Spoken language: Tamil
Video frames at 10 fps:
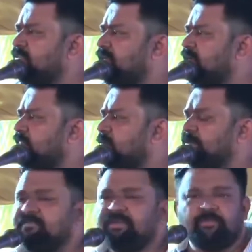அனுசரணையில் தான்
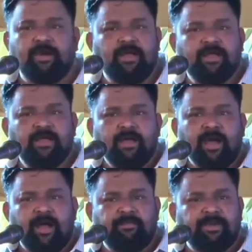பையன் வளருவான்
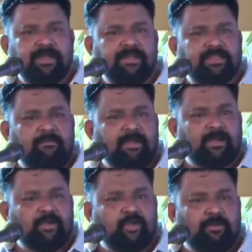ஆண் பிள்ளைகளை தான்
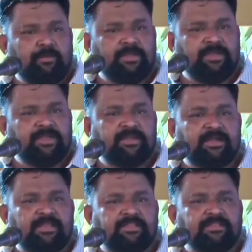அம்மாக்களுக்கு ரொம்ப பிடிக்கும்
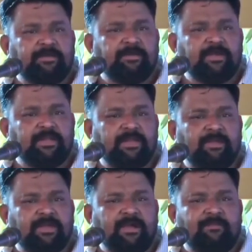எதிர்காலத்தில் இந்த பெண் பிள்ளைகள்
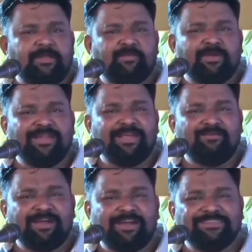நம்மளை காப்பாற்றுமா இல்லையான்னு
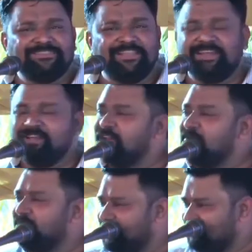அம்மாக்களுக்கு சந்தேகம்
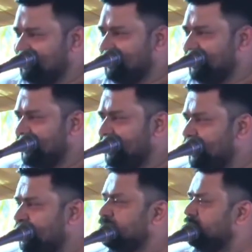இன்னும் இருக்குது
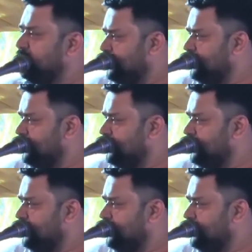இந்த சந்தேகம்